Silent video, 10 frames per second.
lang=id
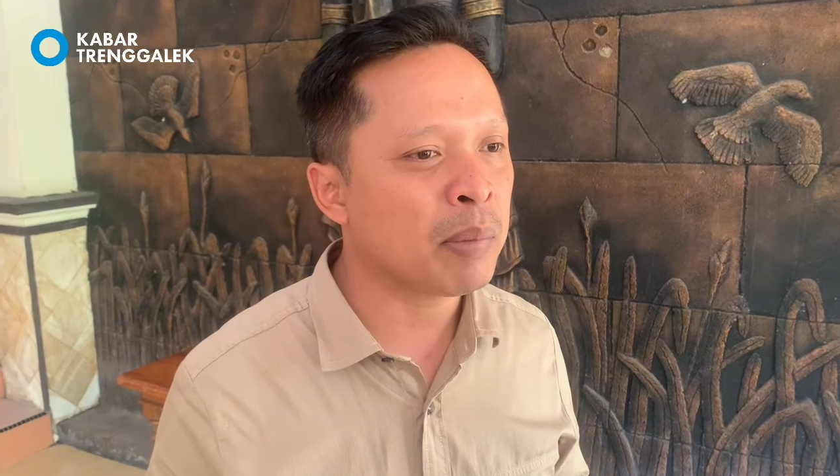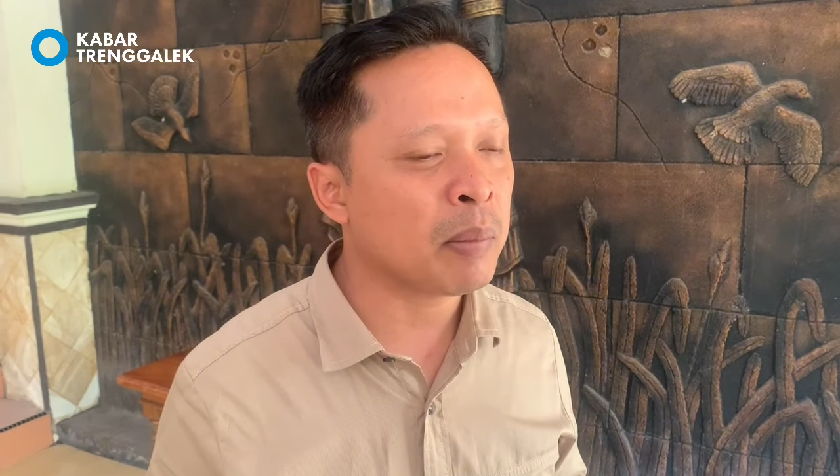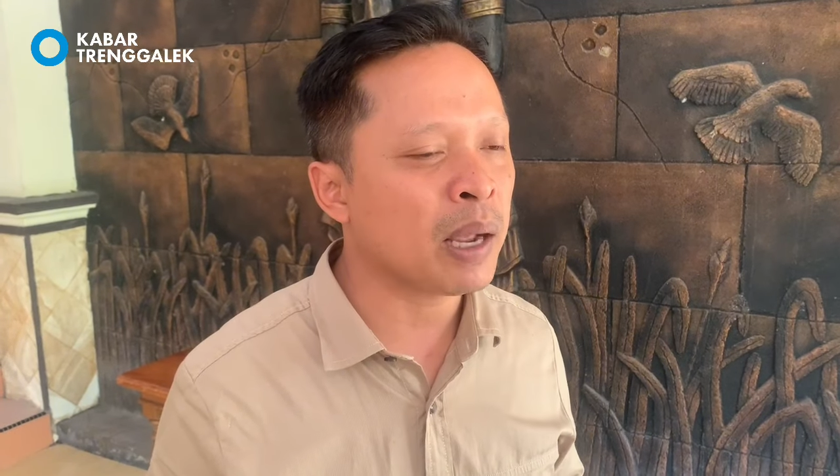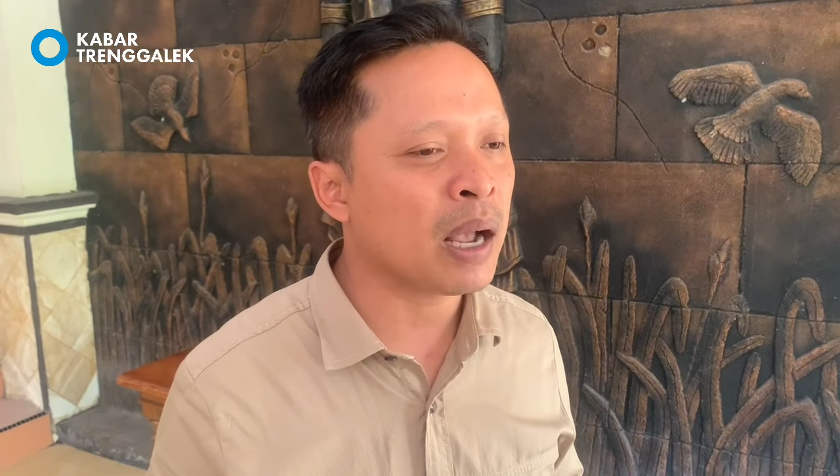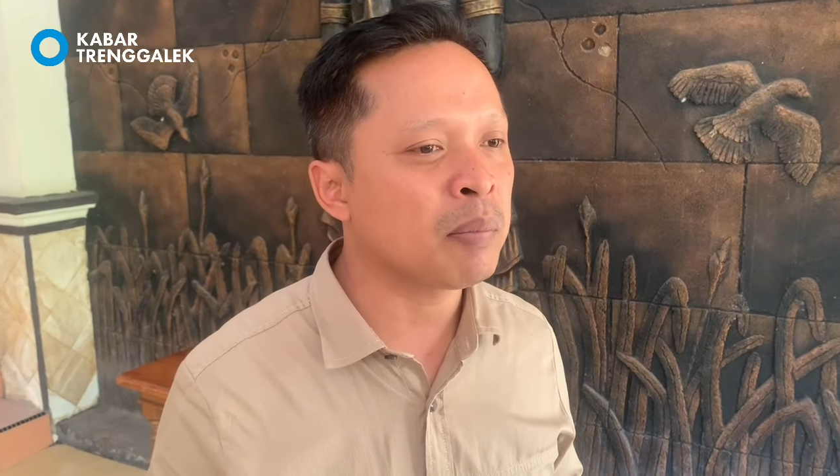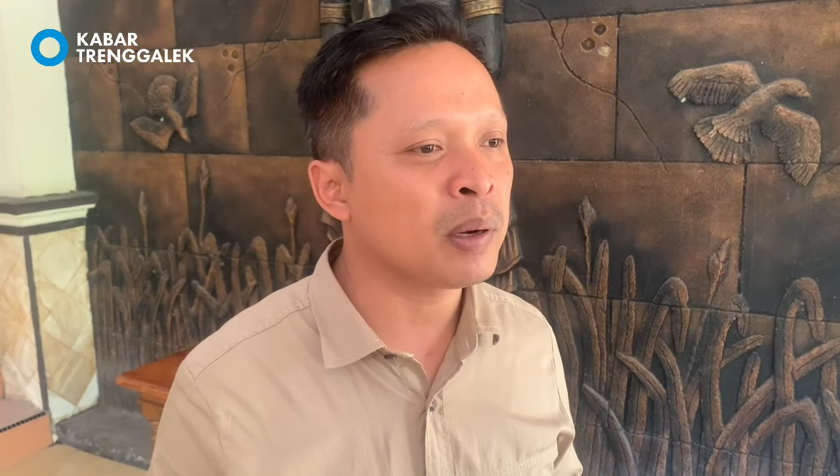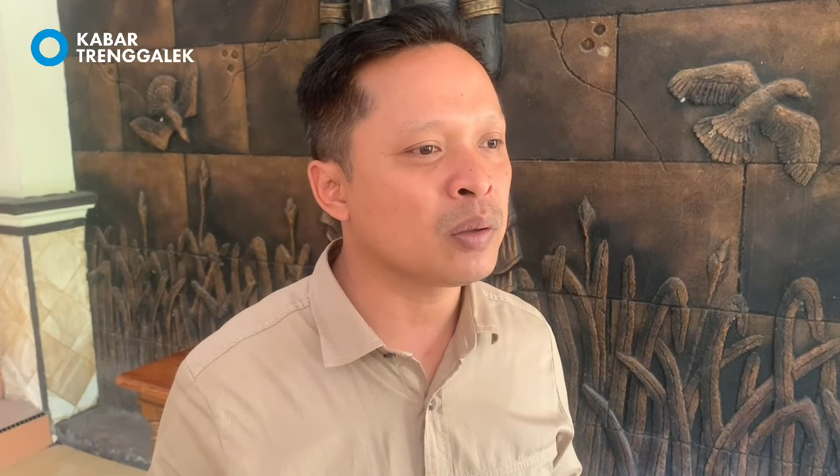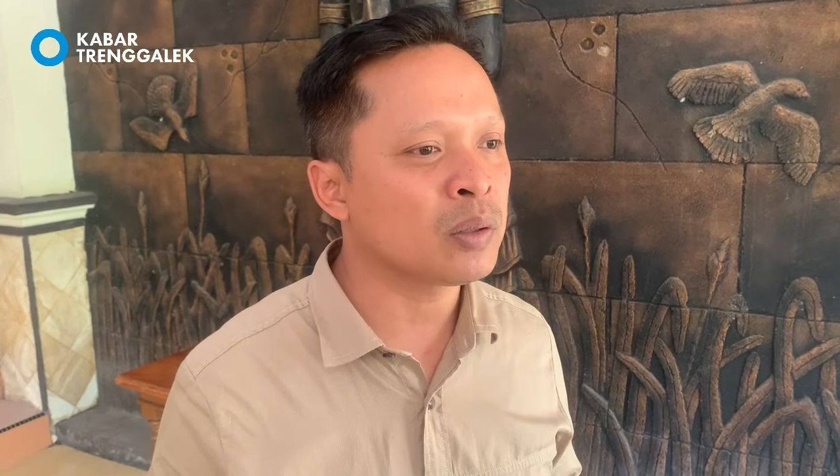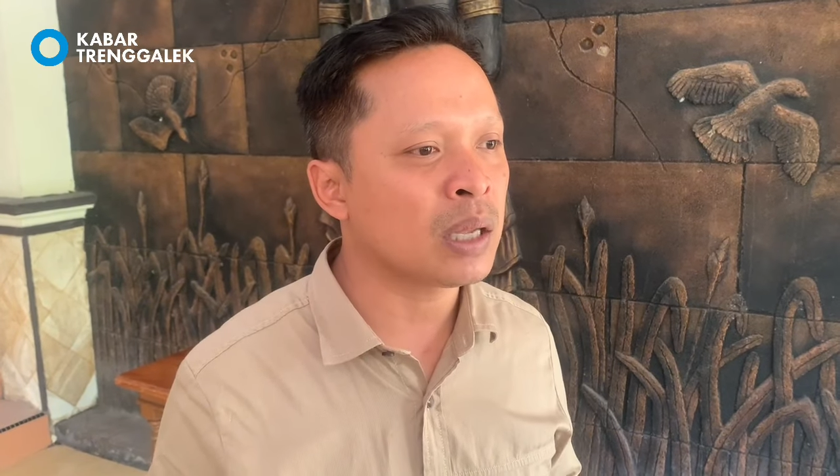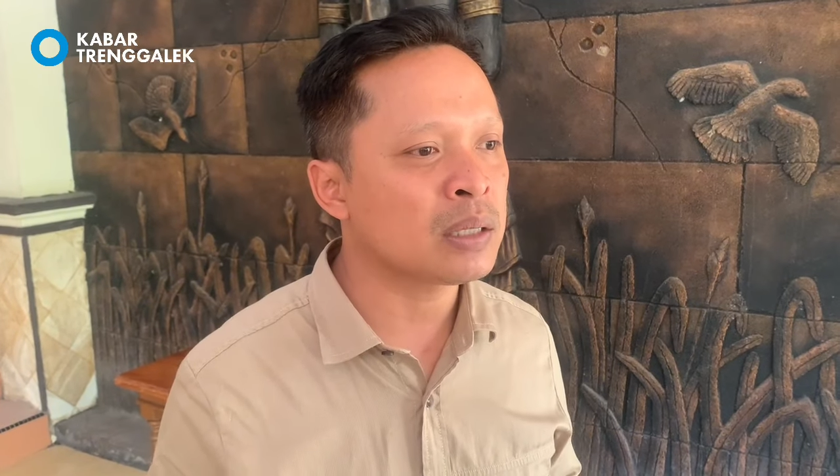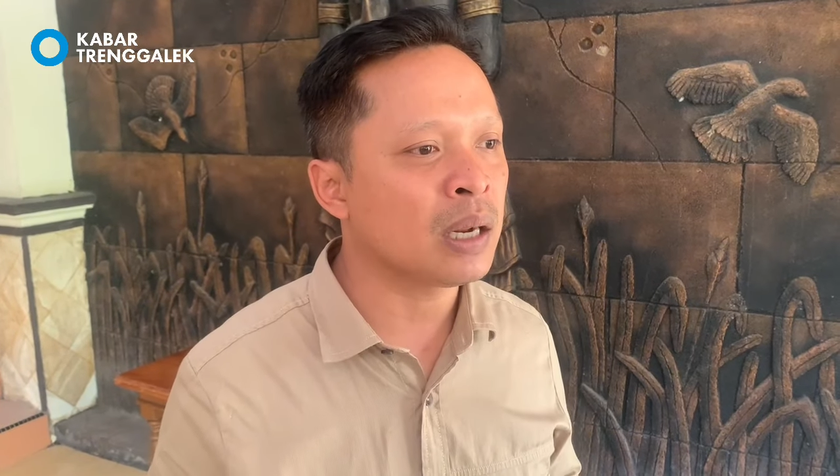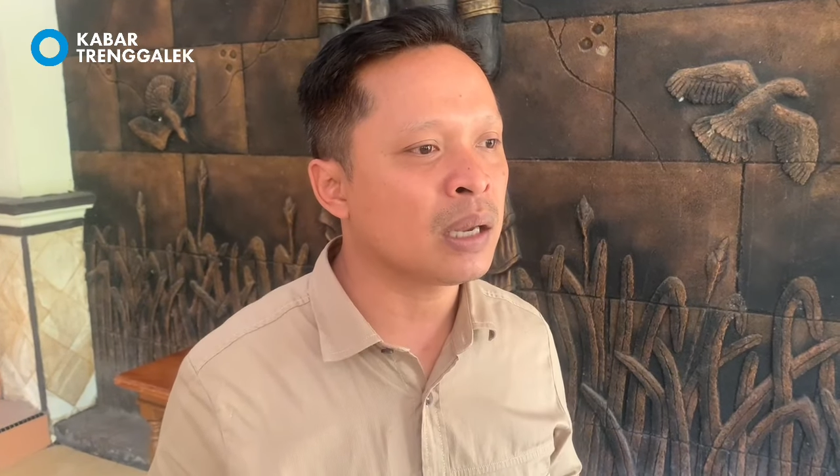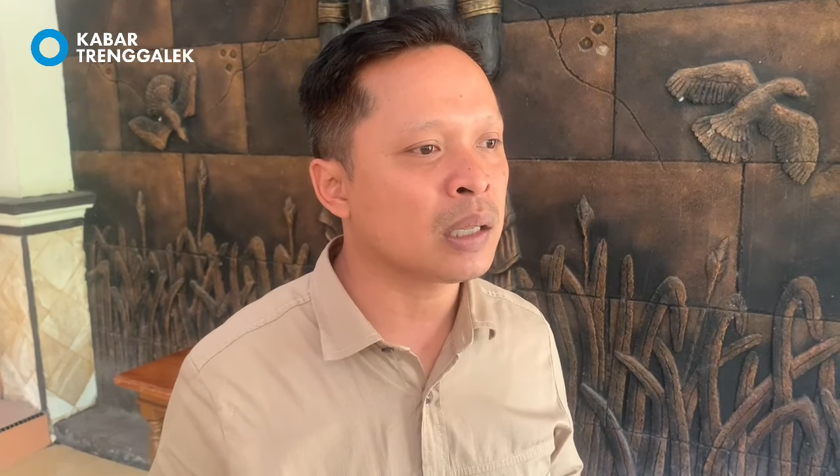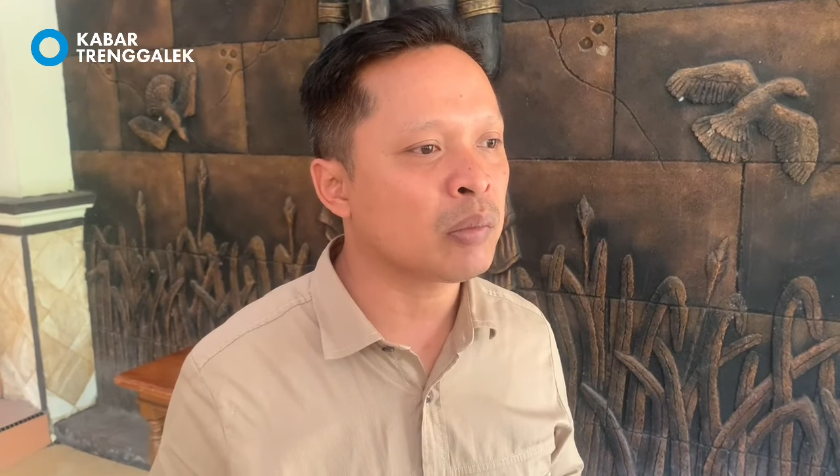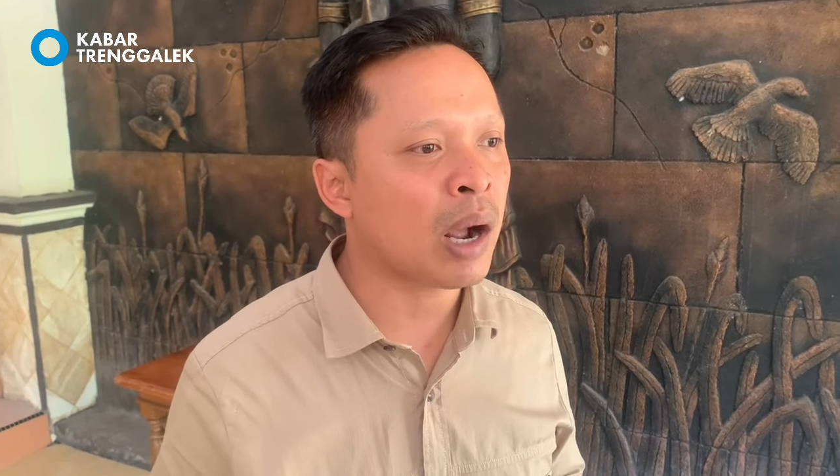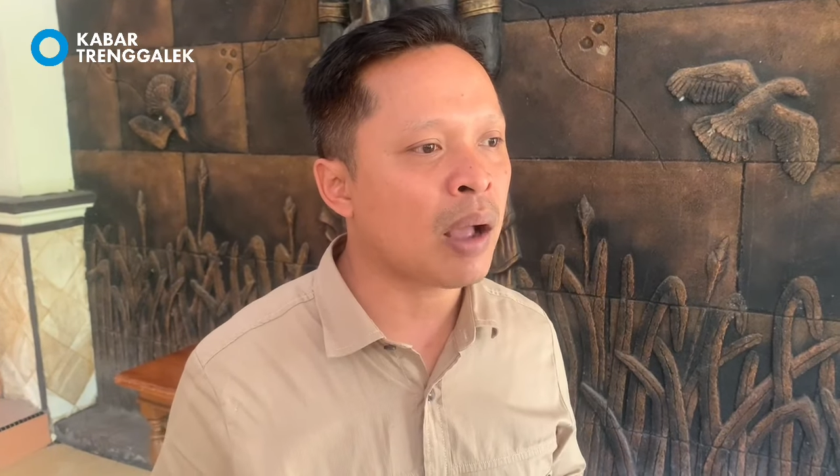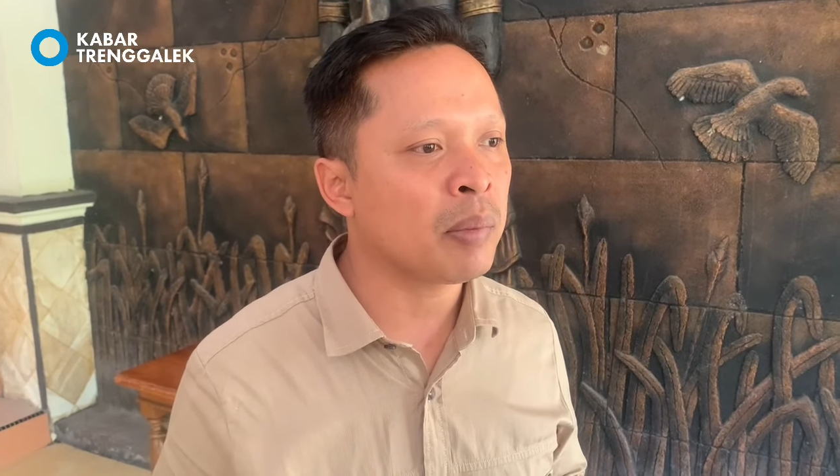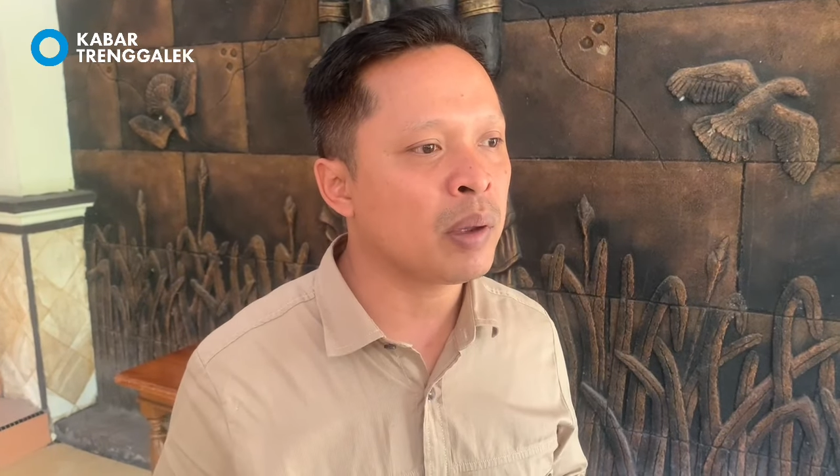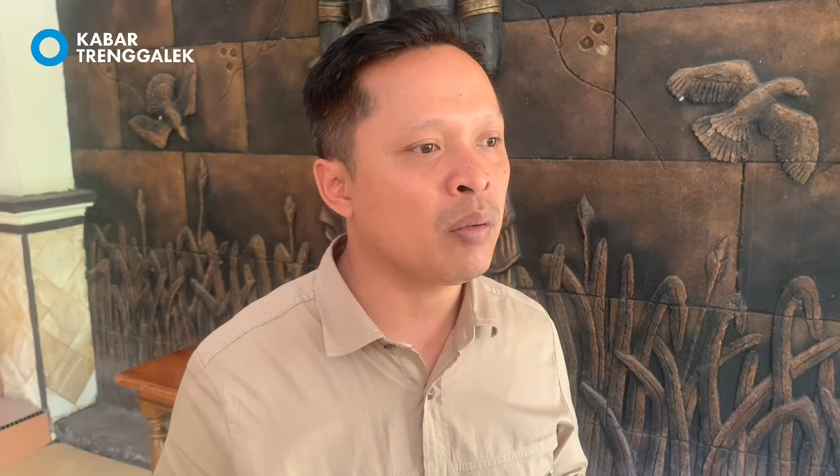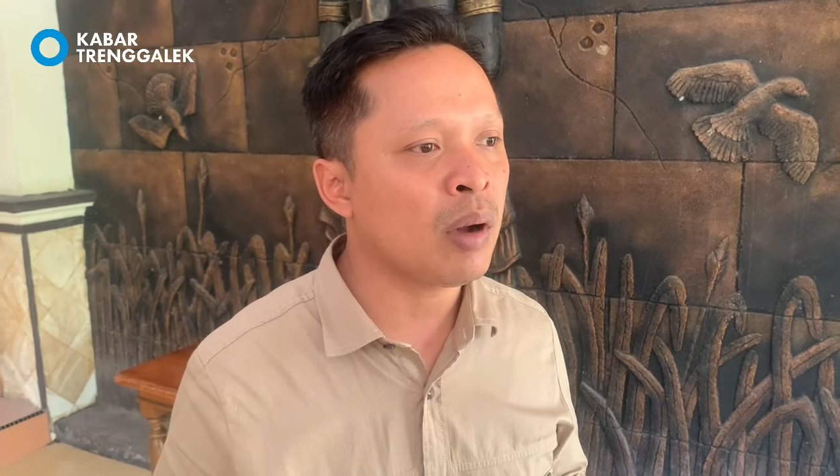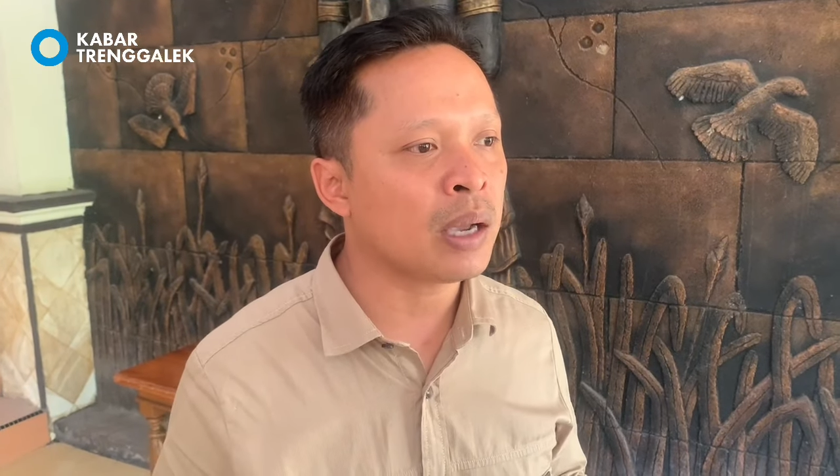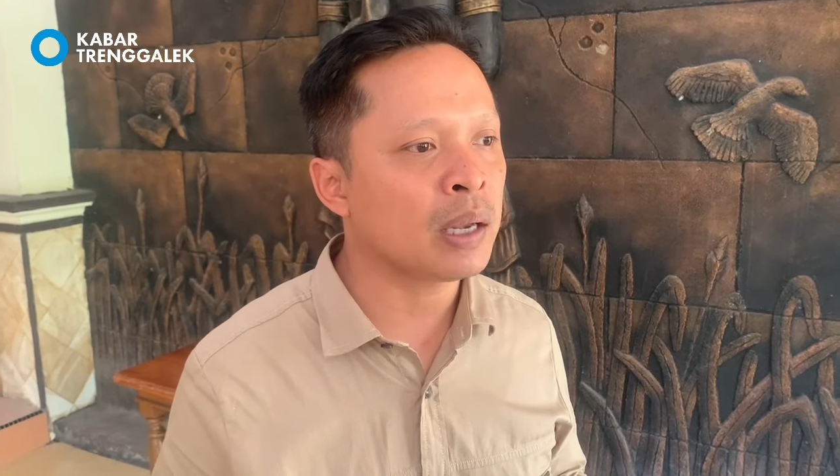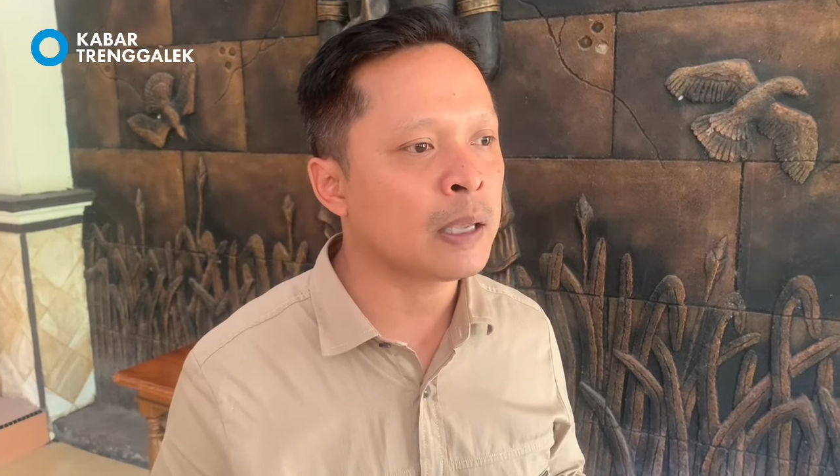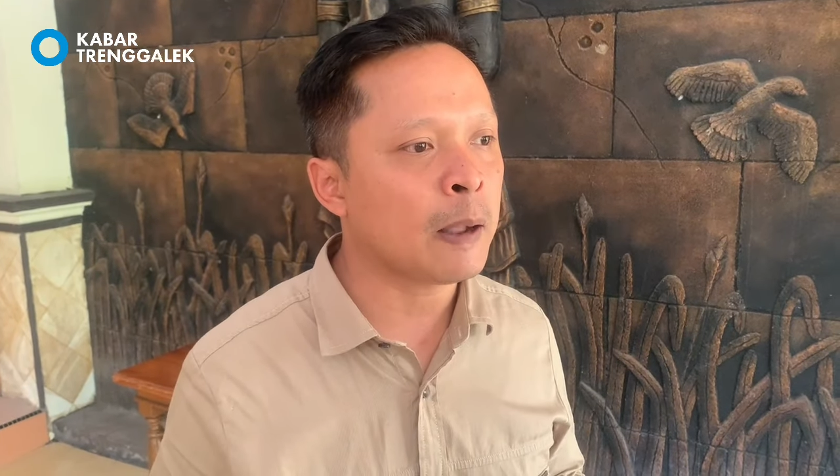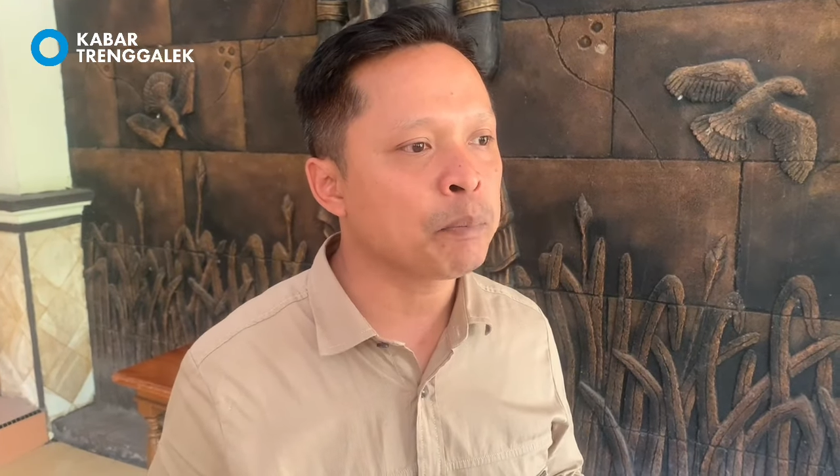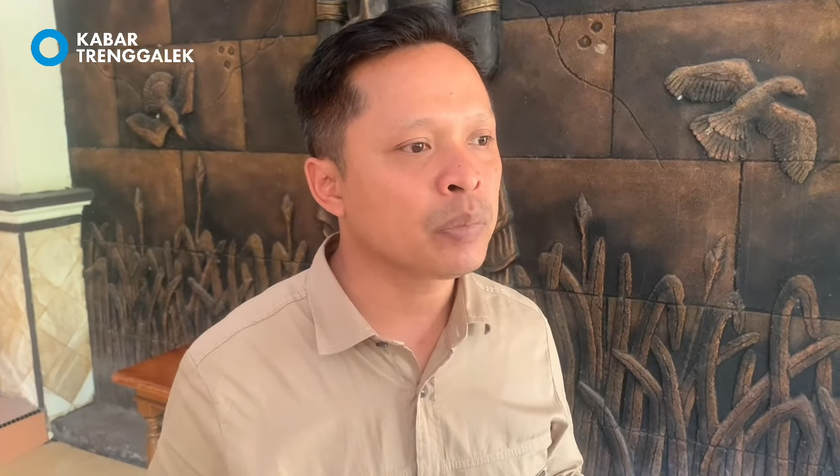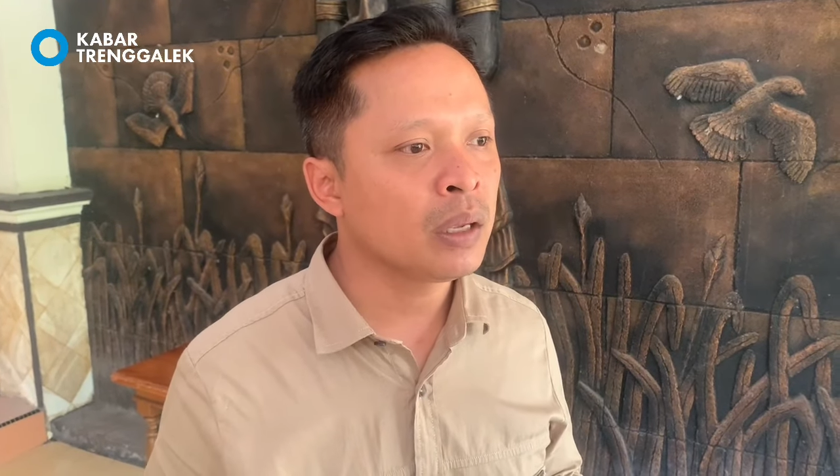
PPK berkonsultasi dengan Ketua KPU, akhirnya